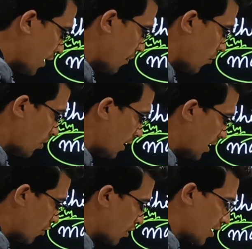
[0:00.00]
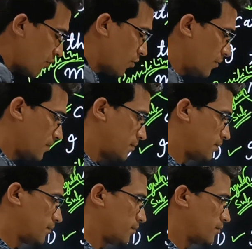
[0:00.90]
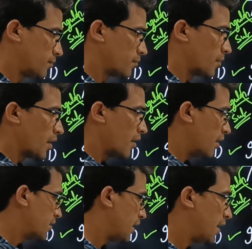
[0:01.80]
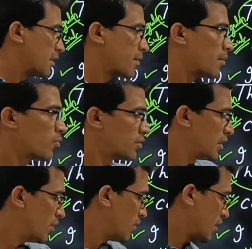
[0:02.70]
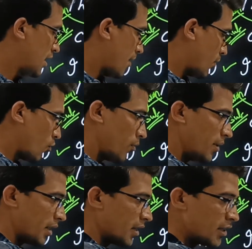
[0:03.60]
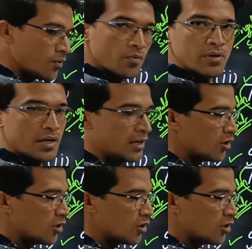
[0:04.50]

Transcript: या फिर वो इंटेरोगेटिव हो सेंटेंस आपका पॉजिटिव है यहाँ पर कोई भी नेगेटिव या